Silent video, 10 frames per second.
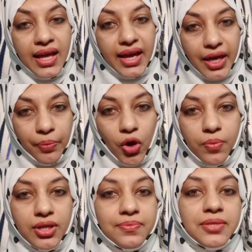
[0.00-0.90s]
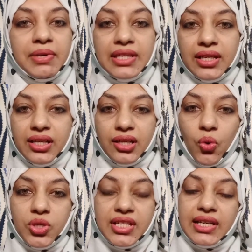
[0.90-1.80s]
ஹேர் ப்ராப்ளம்ஸ் பற்றின
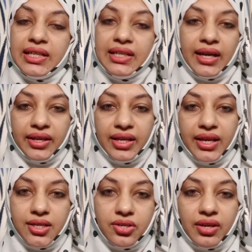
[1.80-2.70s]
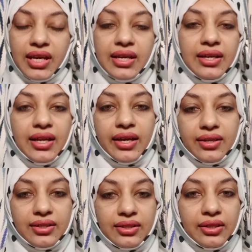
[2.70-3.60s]
டவுட்ஸ் என்கிட்ட நிறைய கேட்டிருக்கீங்க
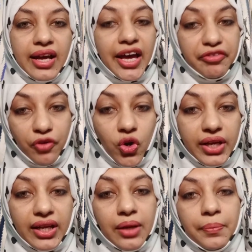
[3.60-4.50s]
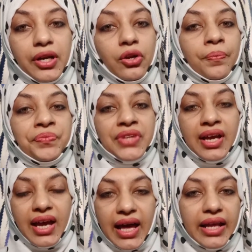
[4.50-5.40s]
லைக் ஹேர் ஃபாலுக்கு என்ன பண்ணணும்
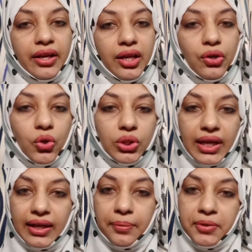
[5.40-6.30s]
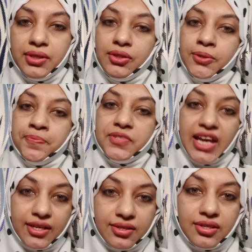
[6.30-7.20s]
ஹேர் ரீக்ரோத்க்கு என்ன பண்ணணும்
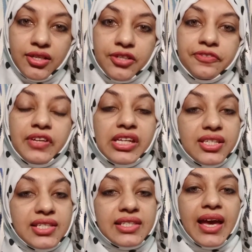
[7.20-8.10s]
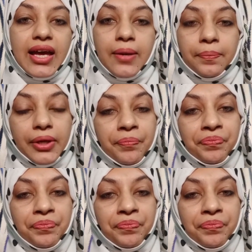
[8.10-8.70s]
டேண்ட்ரஃப் இச்சி ஸ்கேல்ப்